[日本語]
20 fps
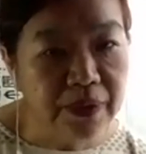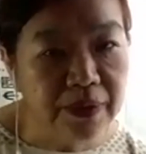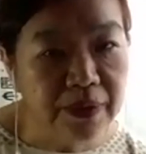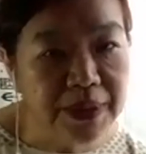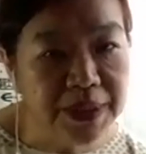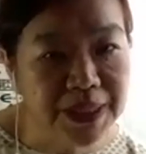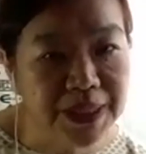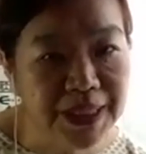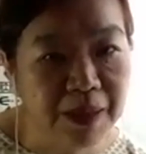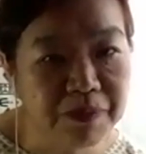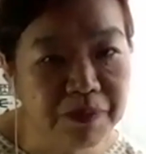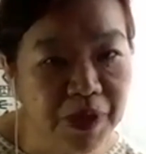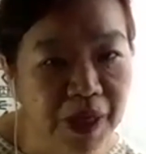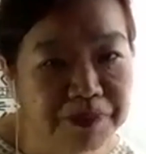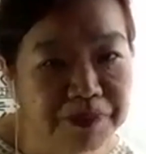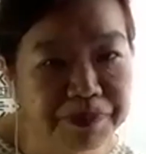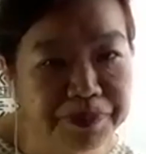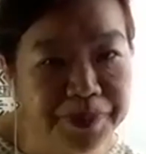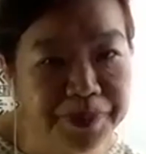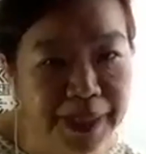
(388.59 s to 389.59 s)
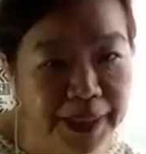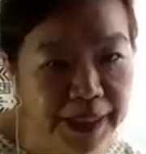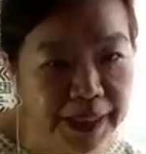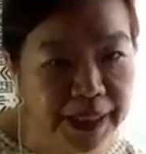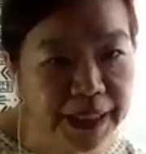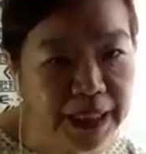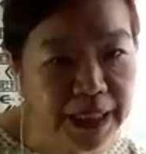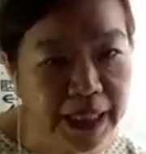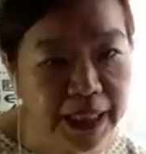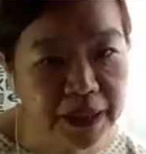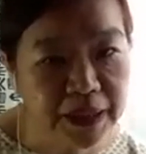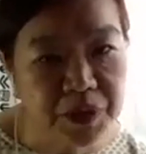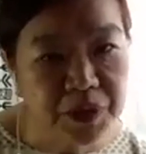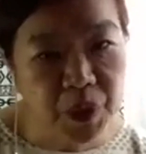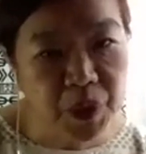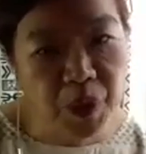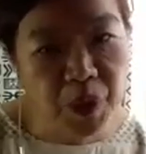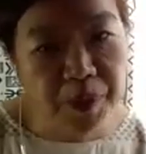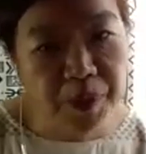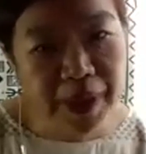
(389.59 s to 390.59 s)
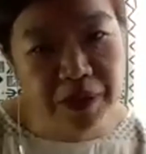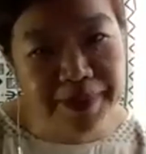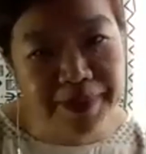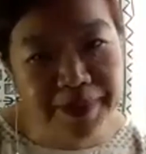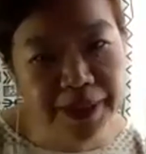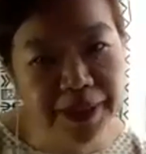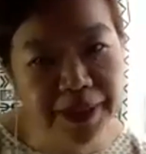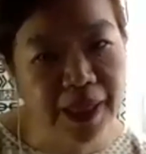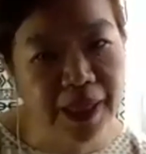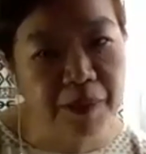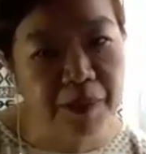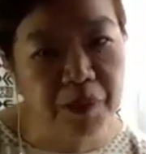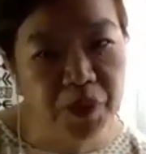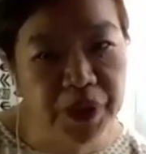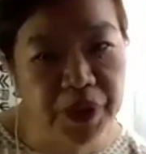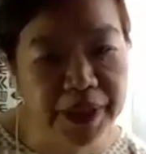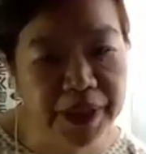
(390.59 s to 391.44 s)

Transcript: えグローバルメディアモニタリングプロジェクト